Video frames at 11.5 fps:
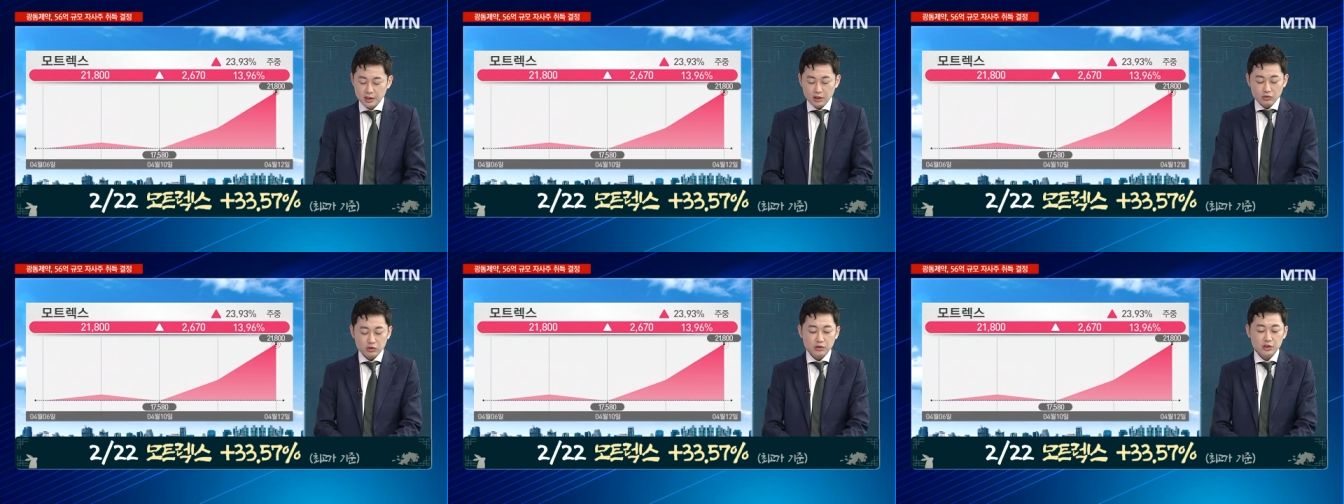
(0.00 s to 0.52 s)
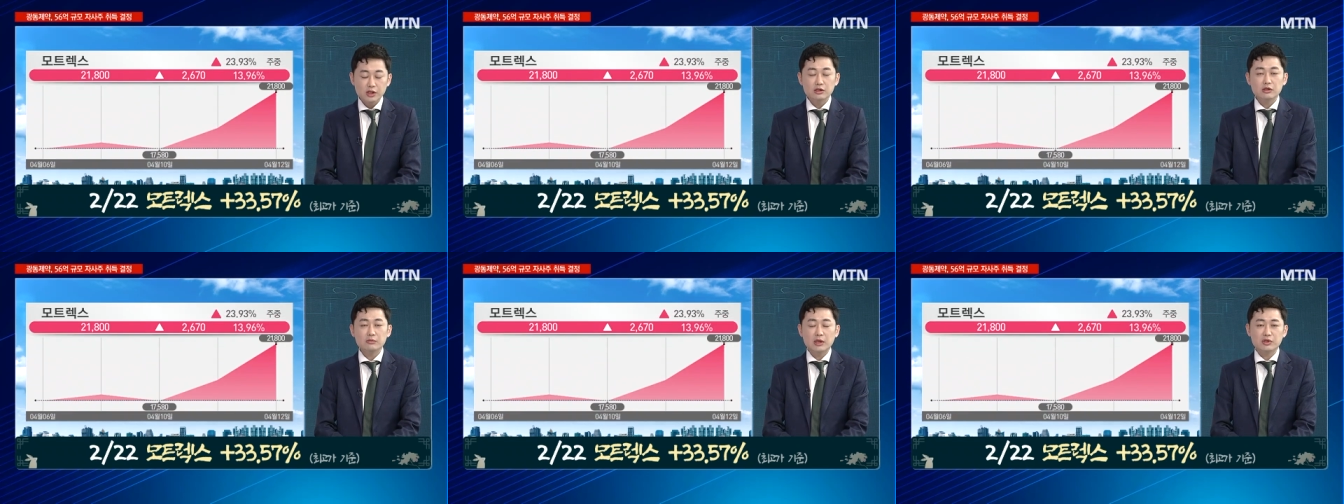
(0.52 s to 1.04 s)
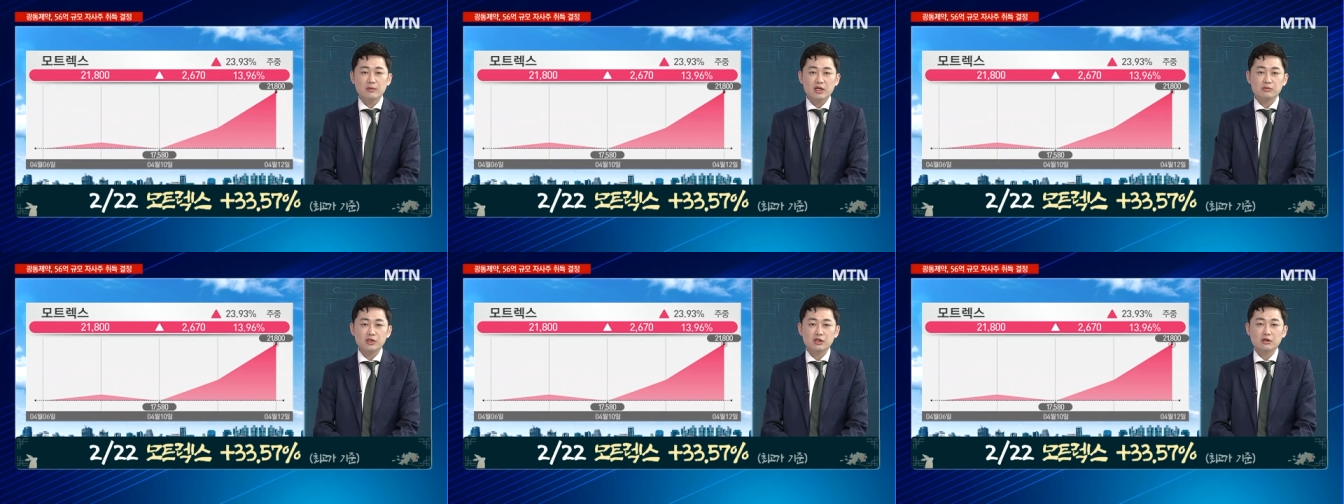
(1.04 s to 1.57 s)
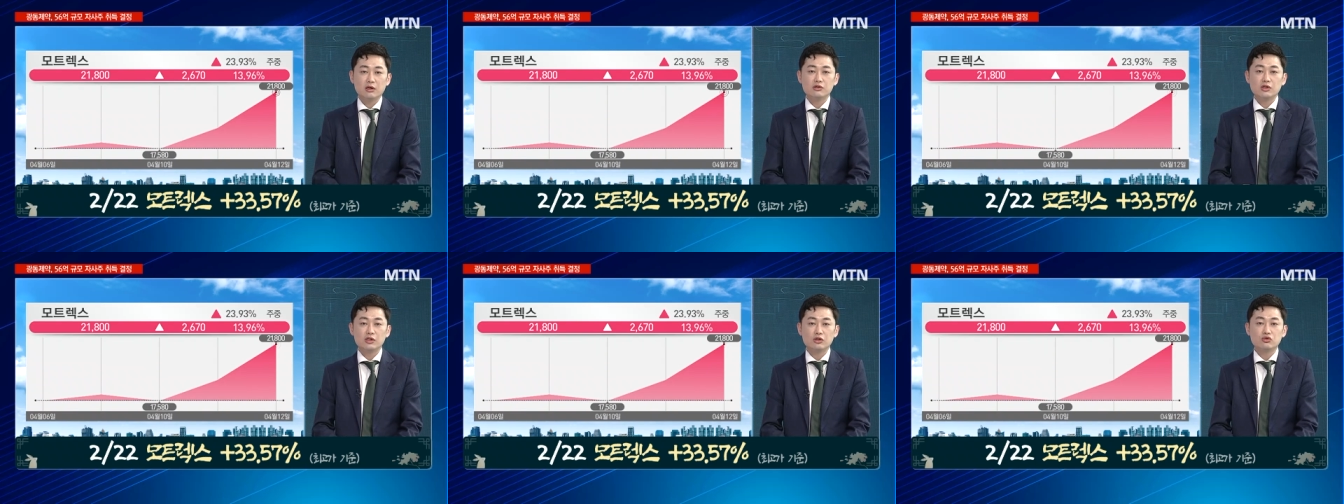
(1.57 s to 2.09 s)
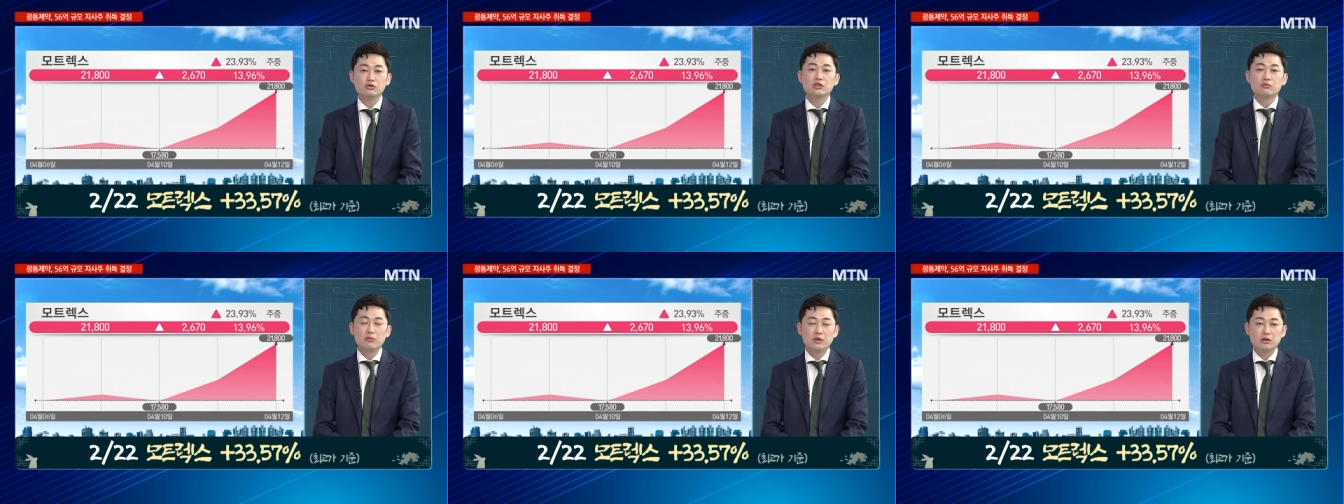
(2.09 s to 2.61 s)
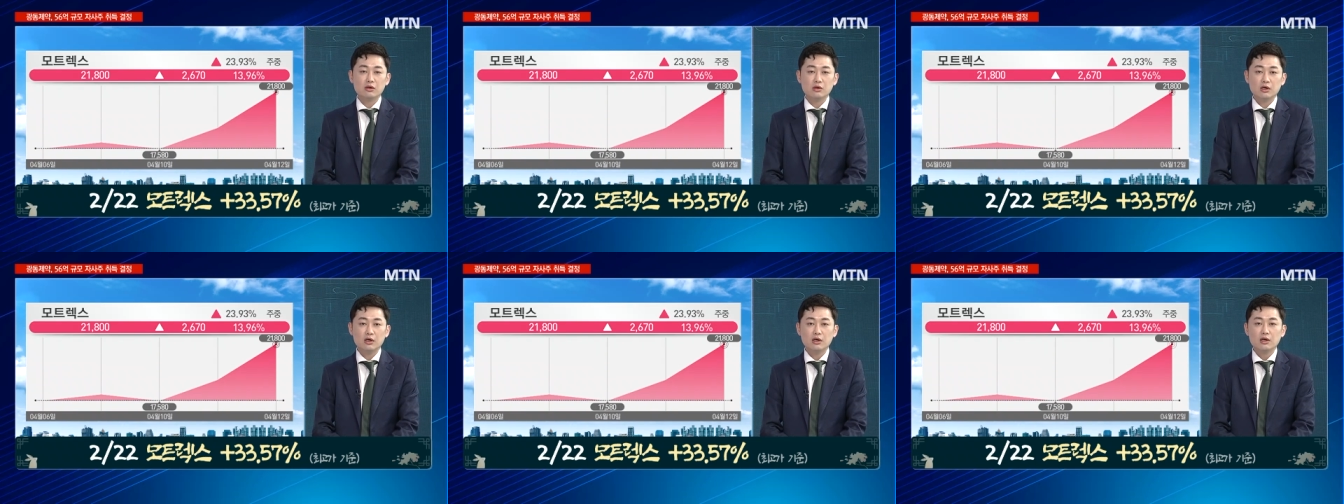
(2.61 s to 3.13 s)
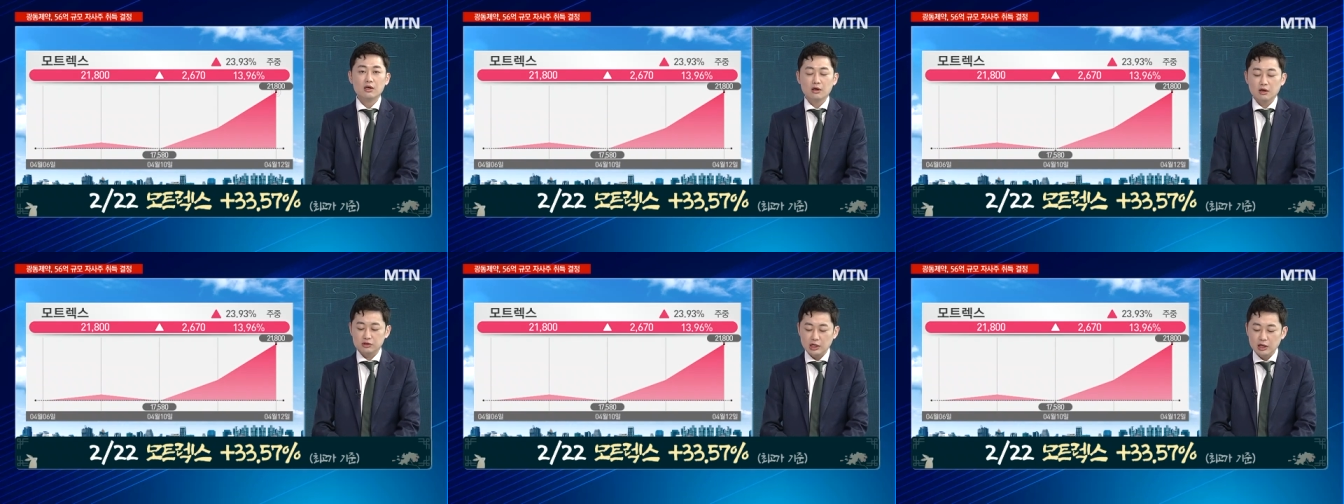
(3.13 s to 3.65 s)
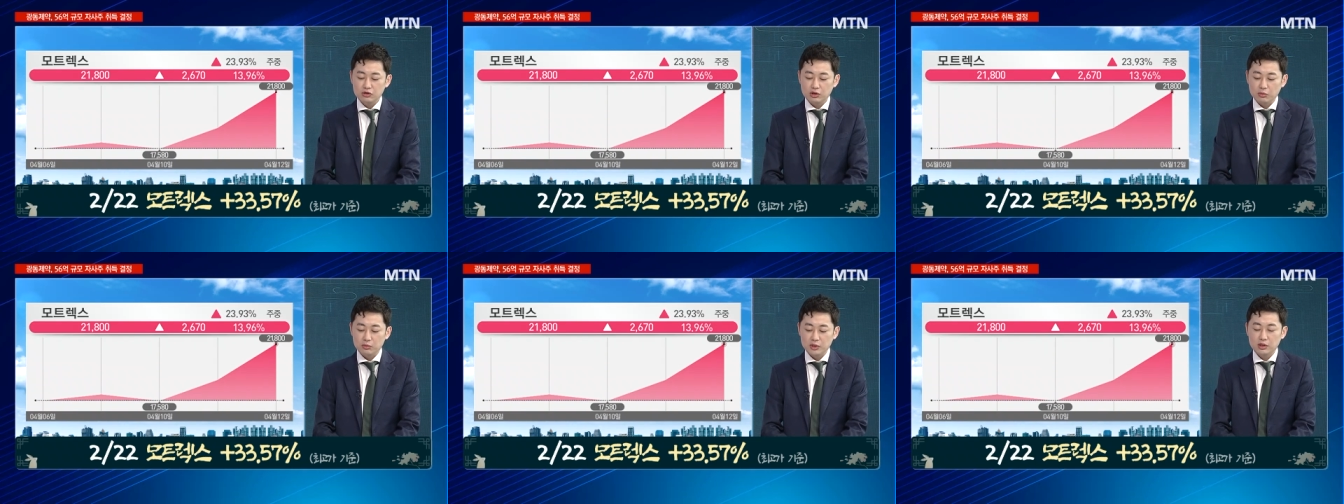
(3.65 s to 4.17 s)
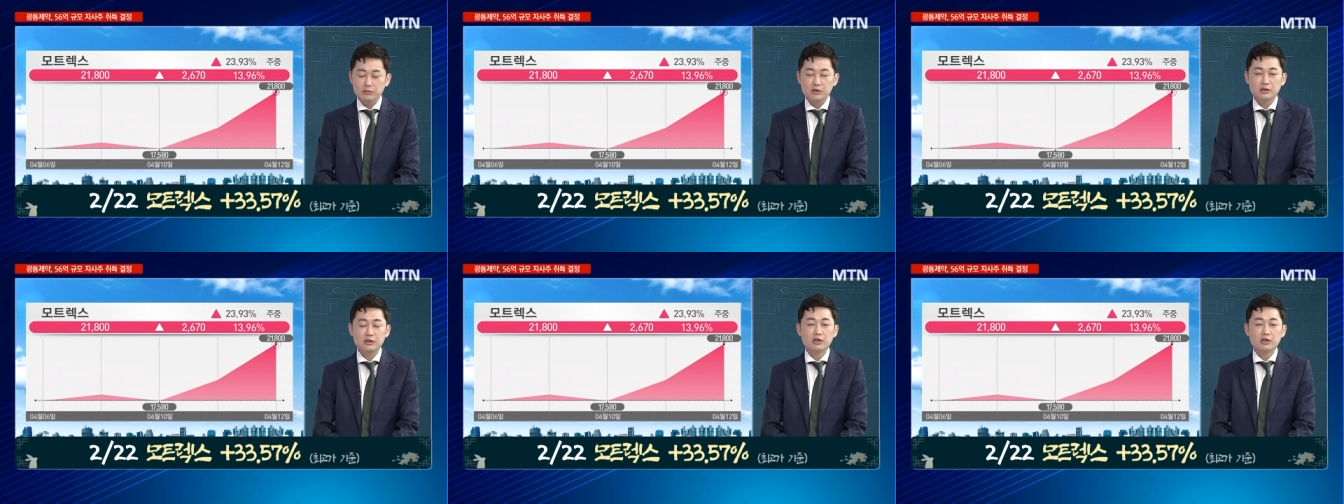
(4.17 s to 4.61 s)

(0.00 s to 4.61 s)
우선 지금 앞서 말씀드린 어, 전기차 충전 모멘텀과 어, 자율적인 모멘텀은